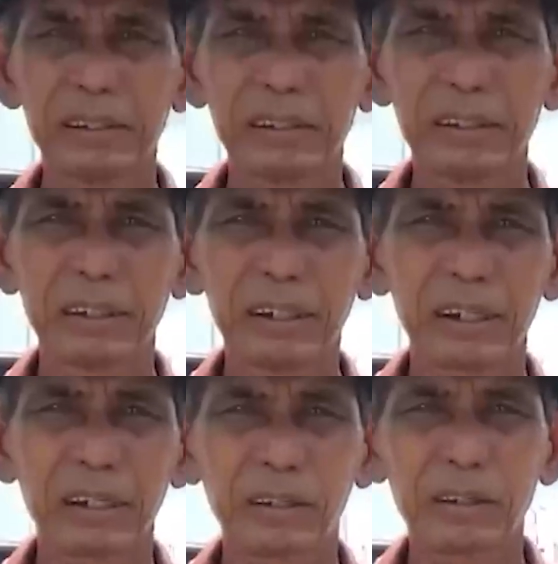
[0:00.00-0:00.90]
Ya
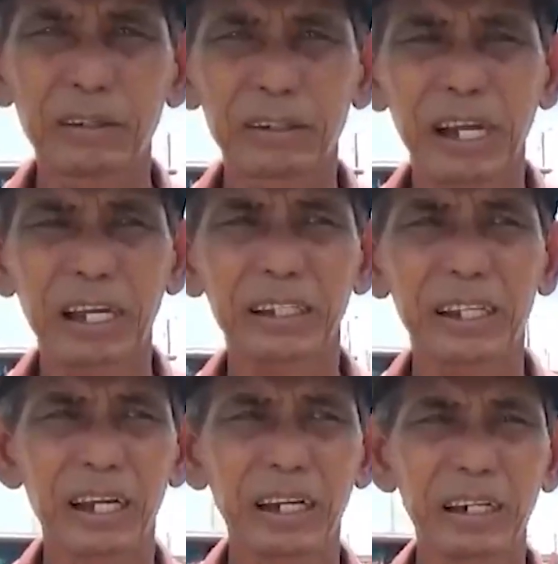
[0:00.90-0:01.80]
kalau saat
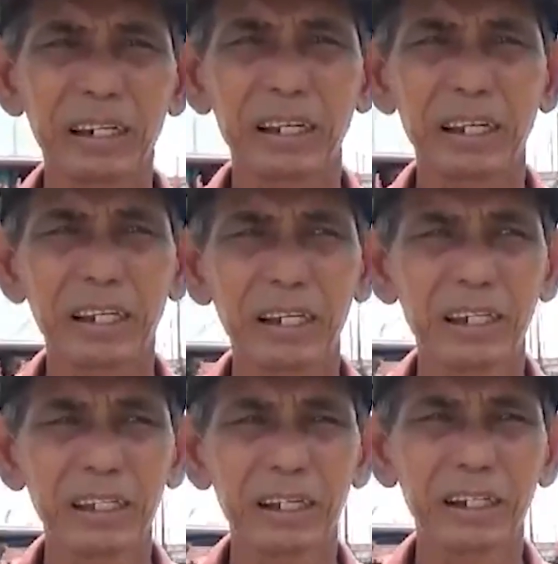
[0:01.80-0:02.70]
sekarang ini
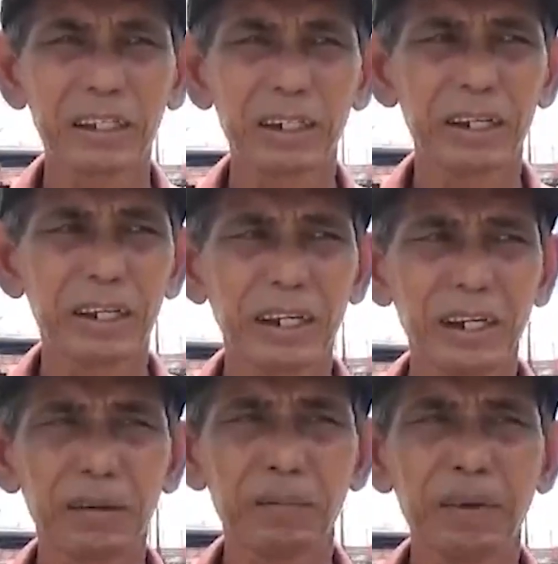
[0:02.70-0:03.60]
kita kerja ini ya
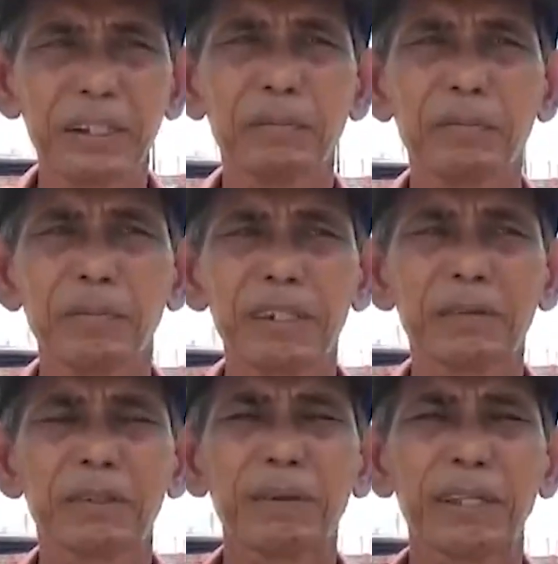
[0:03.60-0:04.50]
masih masih
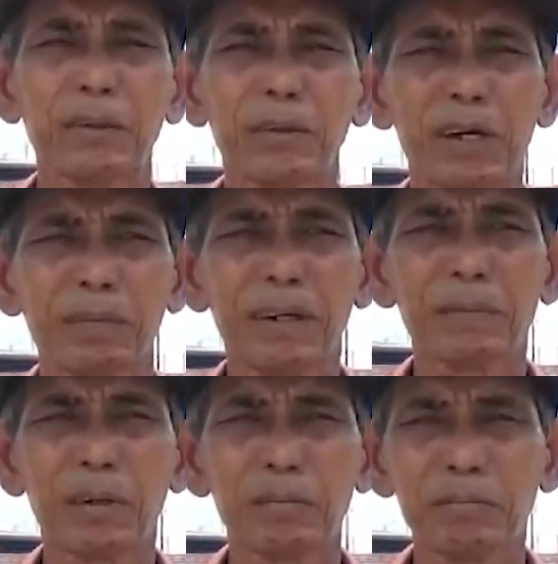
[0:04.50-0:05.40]
seperti dulu lah bang
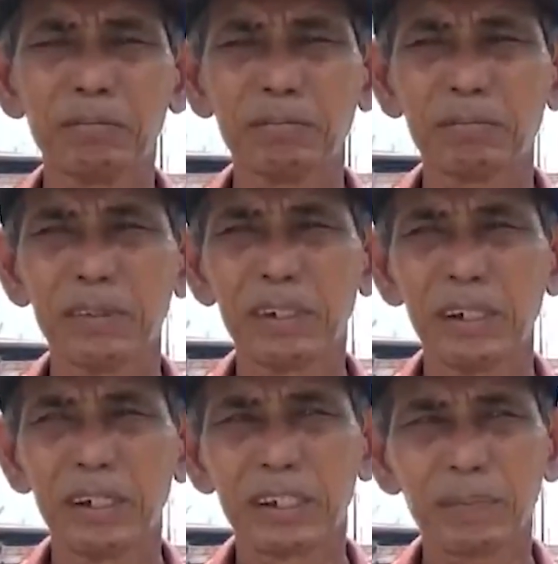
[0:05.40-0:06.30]
belum
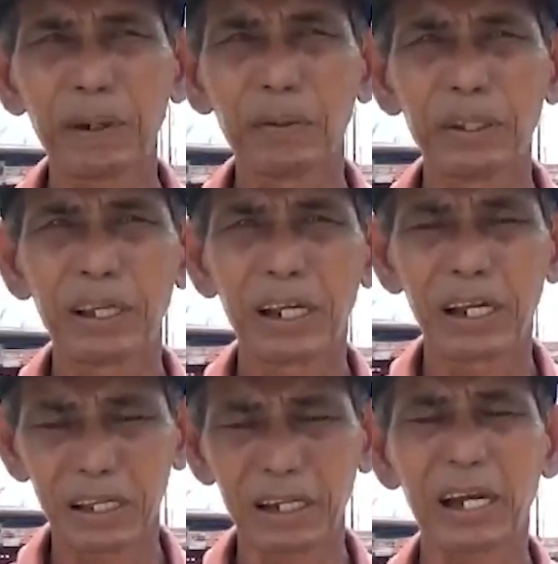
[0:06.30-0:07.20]
Stabil. Ya? sepenuhnya lah
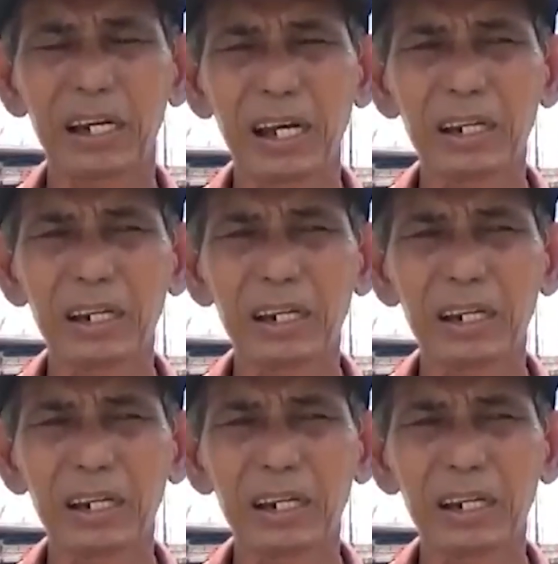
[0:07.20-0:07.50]
ya keadaan